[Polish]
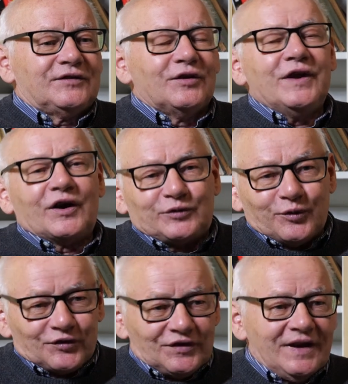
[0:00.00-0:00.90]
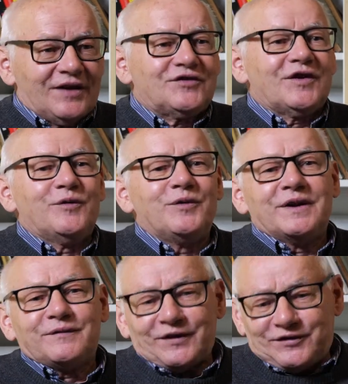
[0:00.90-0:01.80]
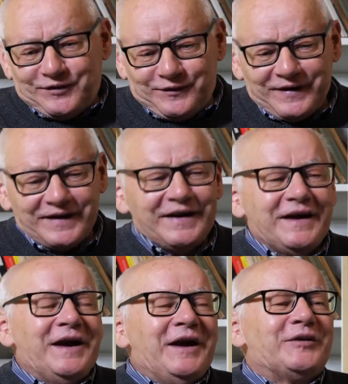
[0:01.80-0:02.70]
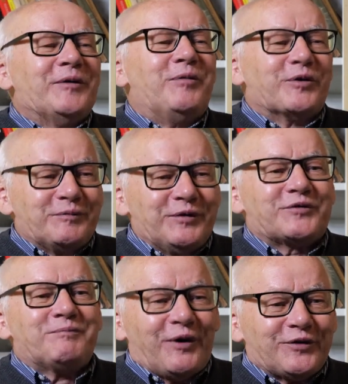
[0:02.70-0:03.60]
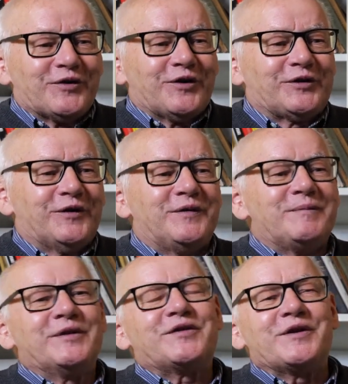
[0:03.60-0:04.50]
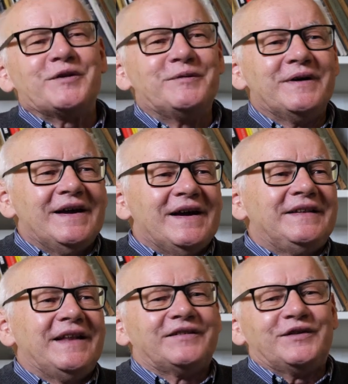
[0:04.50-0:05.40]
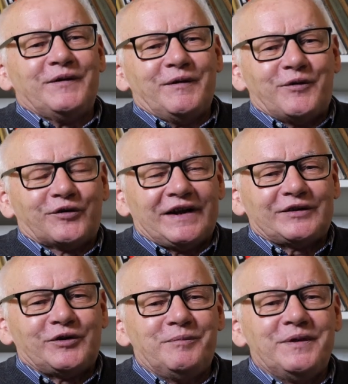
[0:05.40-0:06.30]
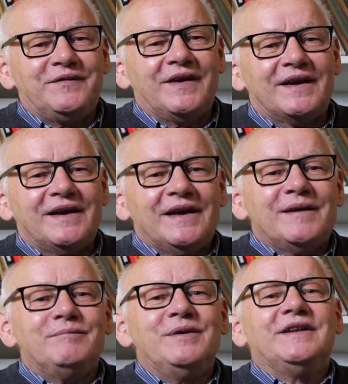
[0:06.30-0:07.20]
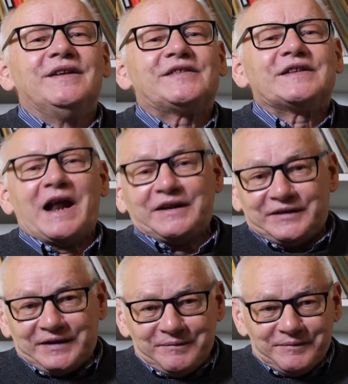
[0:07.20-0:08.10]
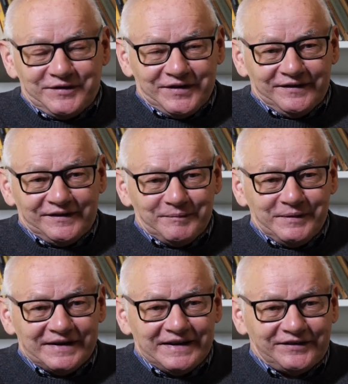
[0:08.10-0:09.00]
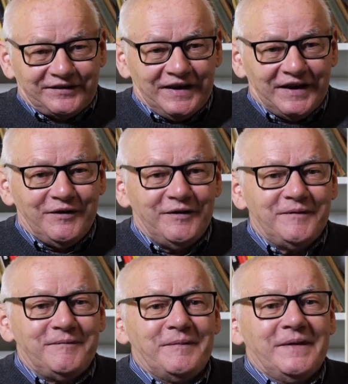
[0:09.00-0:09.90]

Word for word: co niektórzy, a szczególnie właściwie to burmistrz Bodzioch to wymyślił, nazywał go żartobliwie ministrantem księdza Biernackiego.